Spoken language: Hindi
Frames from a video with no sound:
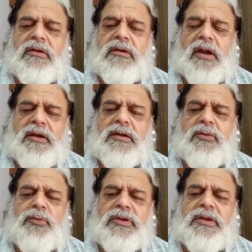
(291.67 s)
नाटक
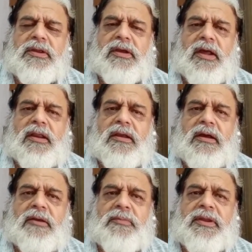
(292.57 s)
उनके
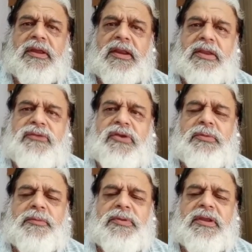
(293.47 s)
कार्यकाल में एनएसडी
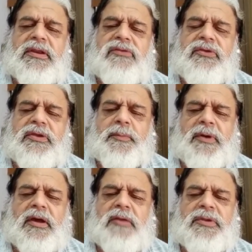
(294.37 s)
में भी एनएसडी के
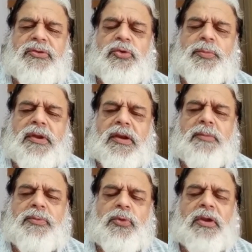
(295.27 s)
बाहर भी जो फला
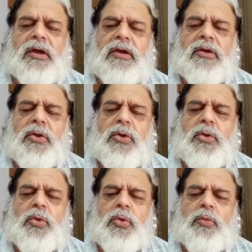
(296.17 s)
फूला
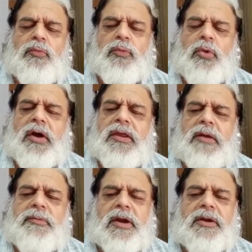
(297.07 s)
वो आयाम
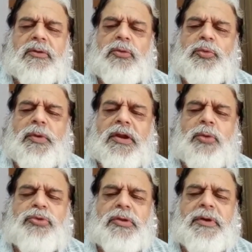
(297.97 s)
नाटक को दोबारा
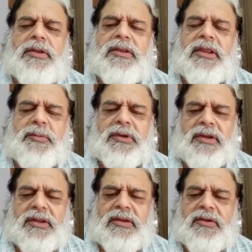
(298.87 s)
उसके बाद नहीं मिले
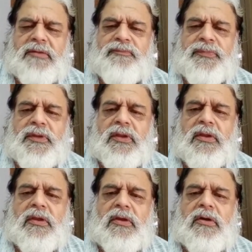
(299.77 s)

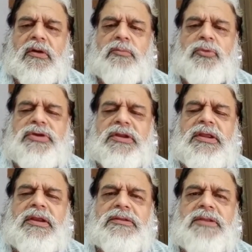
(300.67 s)
और मुझे नहीं
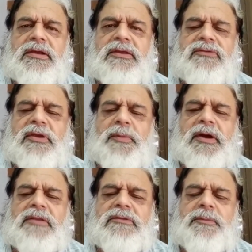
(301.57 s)
लगता कि इसके
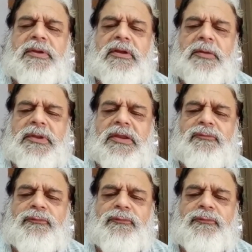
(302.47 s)
बाद से फिर कभी